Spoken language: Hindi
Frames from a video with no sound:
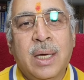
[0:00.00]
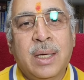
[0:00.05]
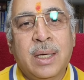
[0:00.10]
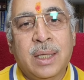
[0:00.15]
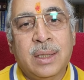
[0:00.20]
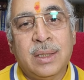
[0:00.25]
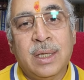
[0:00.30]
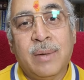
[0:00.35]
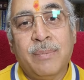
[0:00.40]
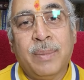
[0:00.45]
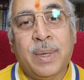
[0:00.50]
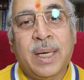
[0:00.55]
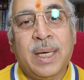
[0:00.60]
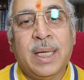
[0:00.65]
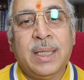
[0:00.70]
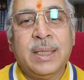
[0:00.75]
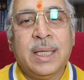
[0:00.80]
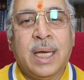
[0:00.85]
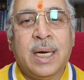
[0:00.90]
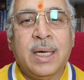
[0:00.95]
रतन
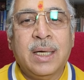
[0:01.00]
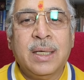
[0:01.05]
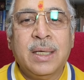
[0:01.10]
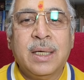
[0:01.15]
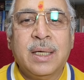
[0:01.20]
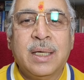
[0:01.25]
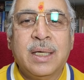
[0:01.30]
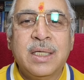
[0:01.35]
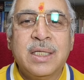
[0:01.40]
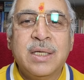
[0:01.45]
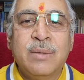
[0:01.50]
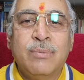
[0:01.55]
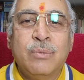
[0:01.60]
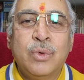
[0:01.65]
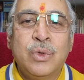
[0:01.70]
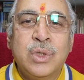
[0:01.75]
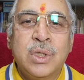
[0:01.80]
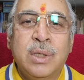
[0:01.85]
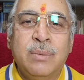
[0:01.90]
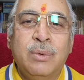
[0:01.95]
पन्ना धारण करने से
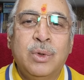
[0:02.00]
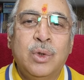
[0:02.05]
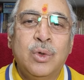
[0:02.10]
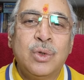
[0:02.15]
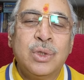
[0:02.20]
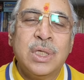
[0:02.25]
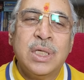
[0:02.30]
मुसीबतों